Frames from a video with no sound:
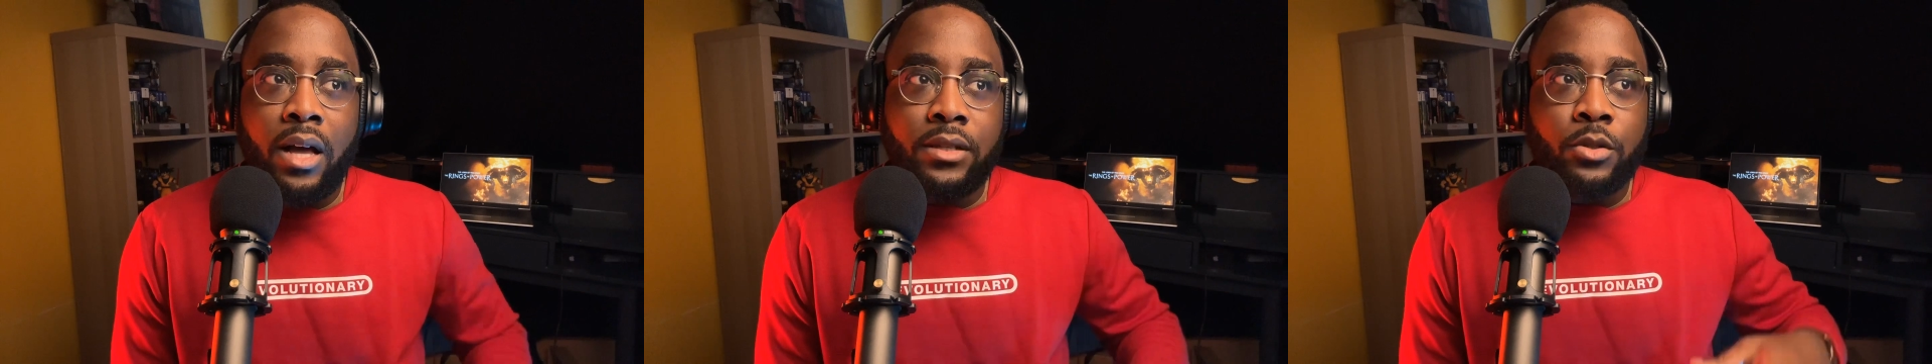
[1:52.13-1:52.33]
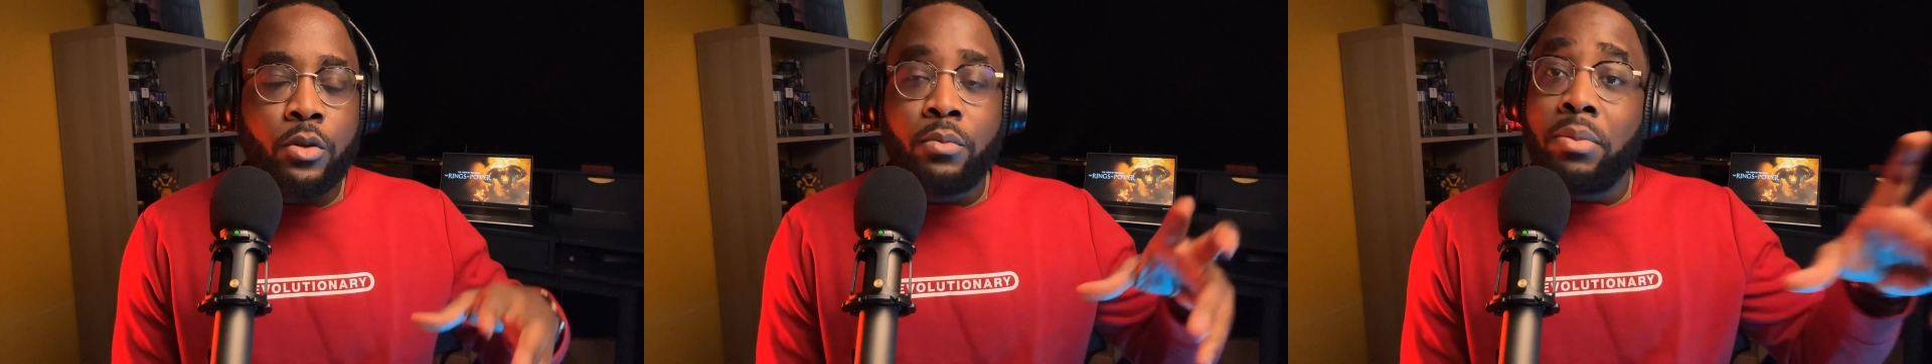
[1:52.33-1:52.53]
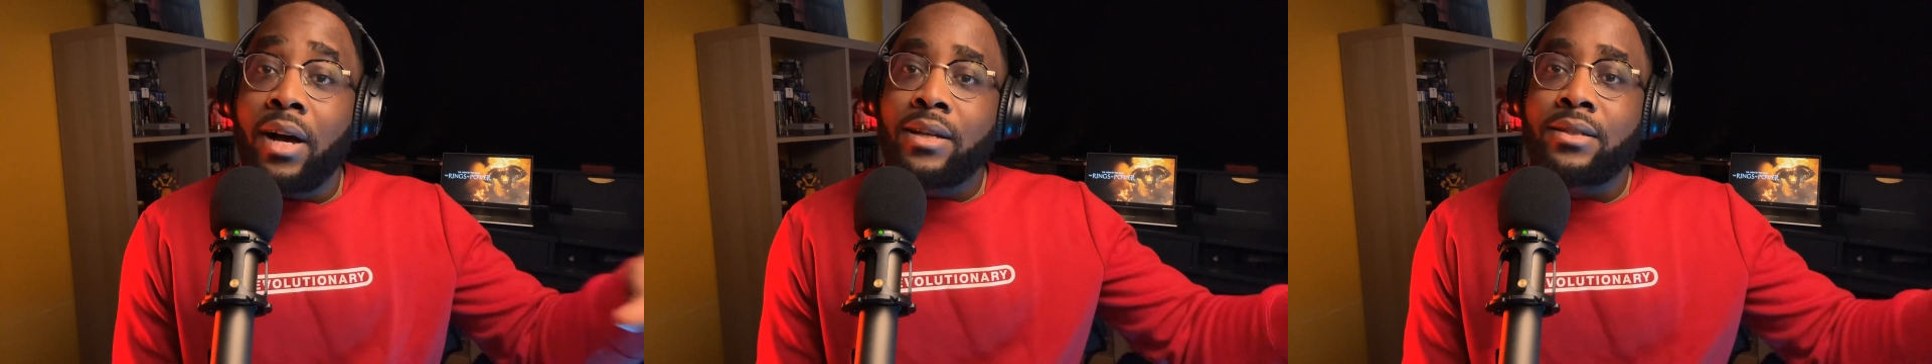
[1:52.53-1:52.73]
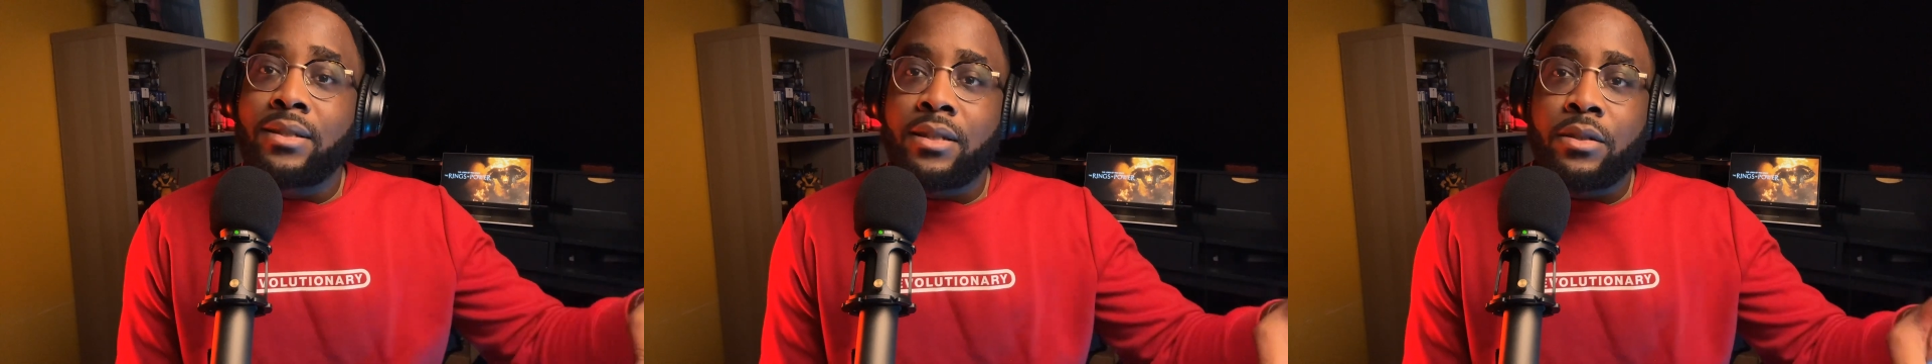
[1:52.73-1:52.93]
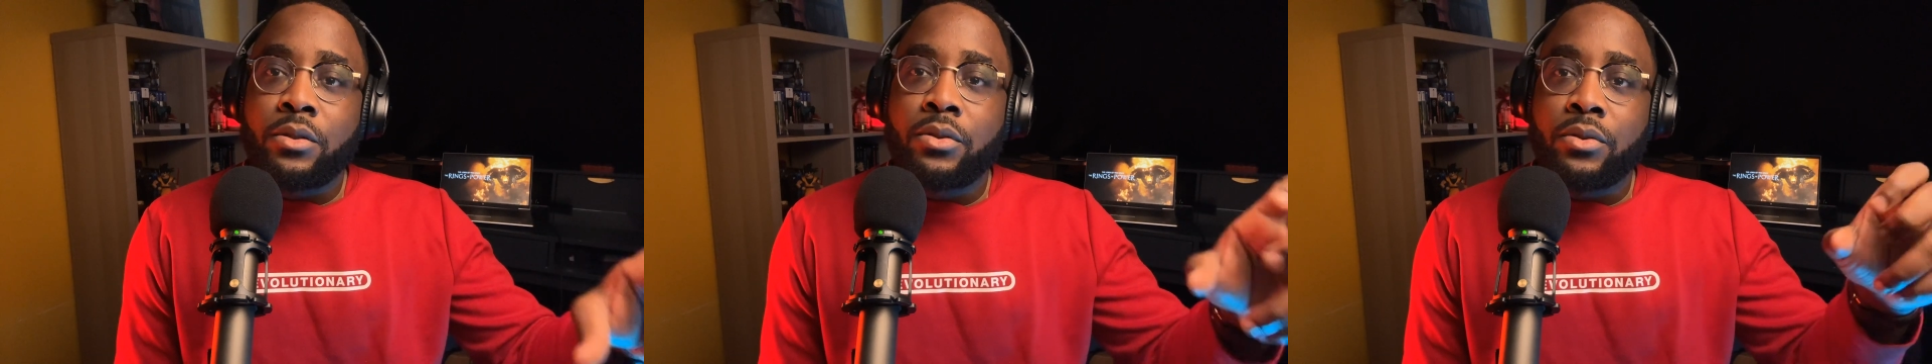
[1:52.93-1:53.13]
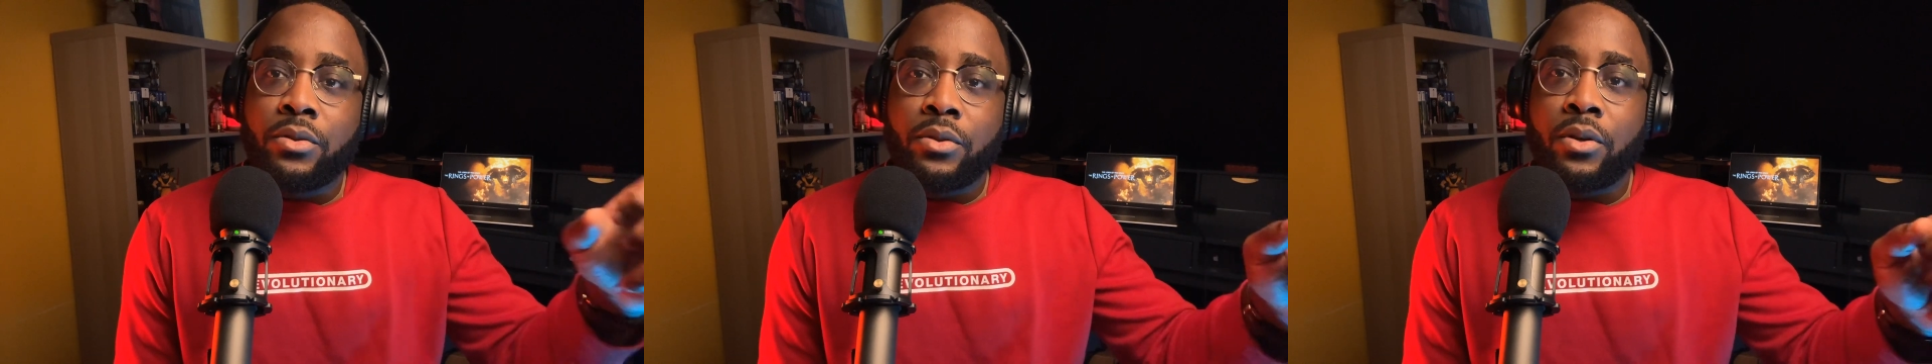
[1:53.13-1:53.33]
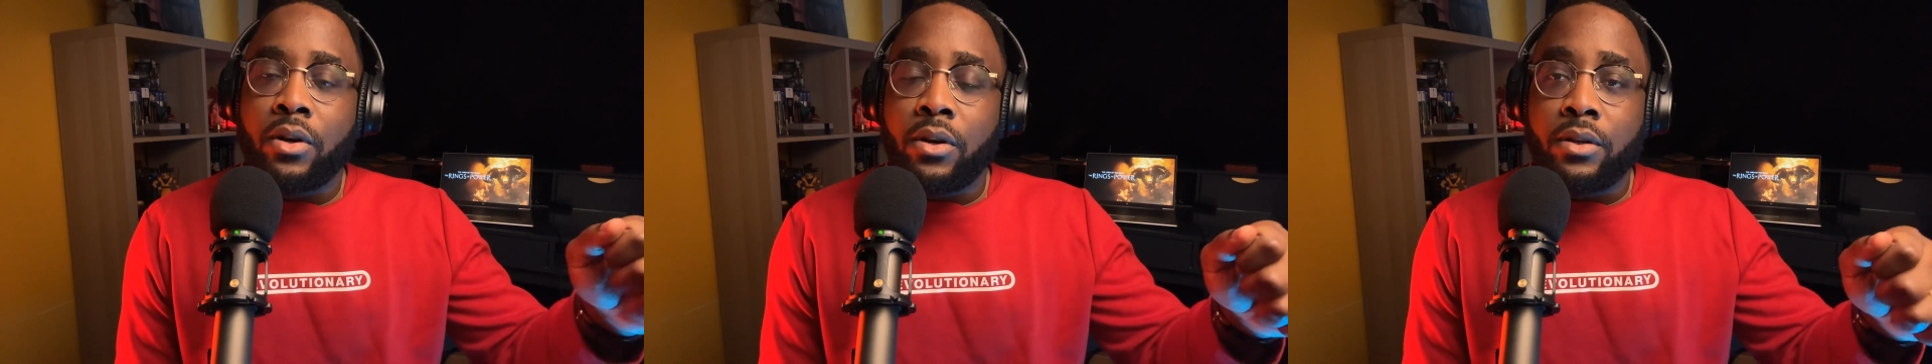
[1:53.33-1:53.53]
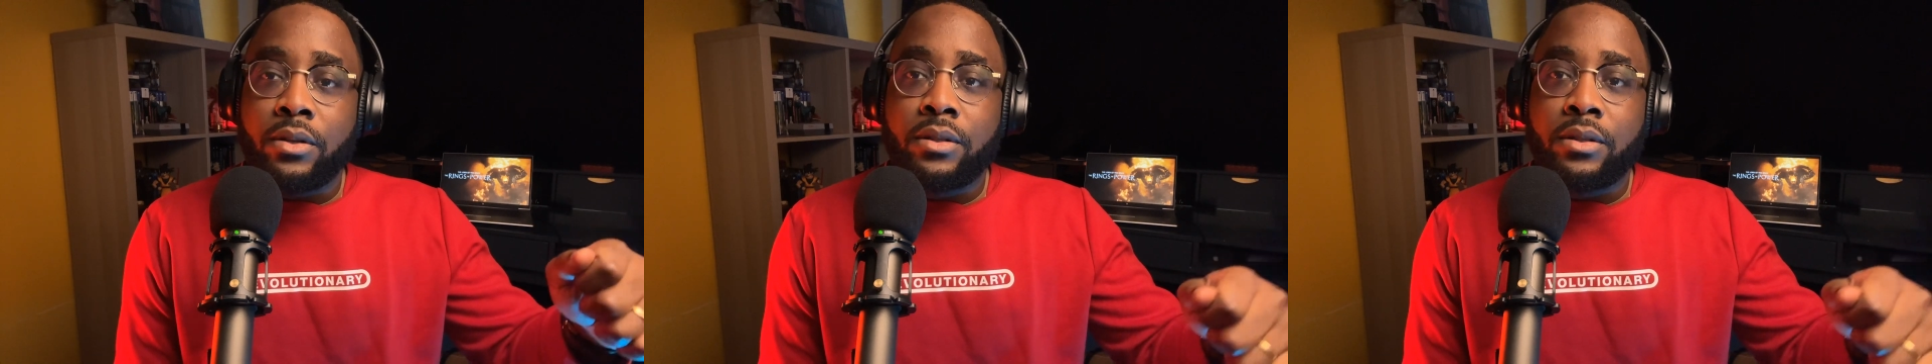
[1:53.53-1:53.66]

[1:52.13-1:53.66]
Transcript: se baser sur